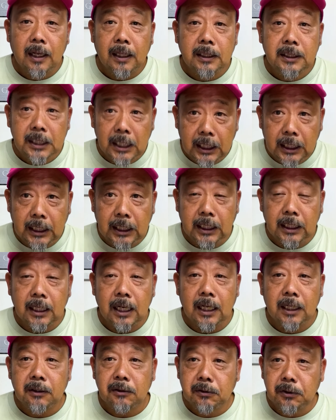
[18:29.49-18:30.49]
ぜひ、
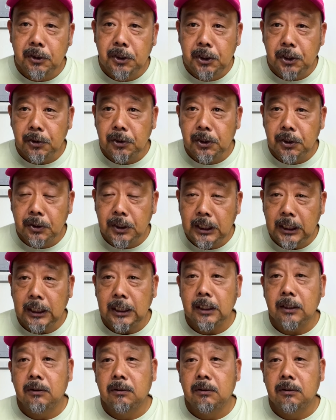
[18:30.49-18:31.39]
あの、徐々に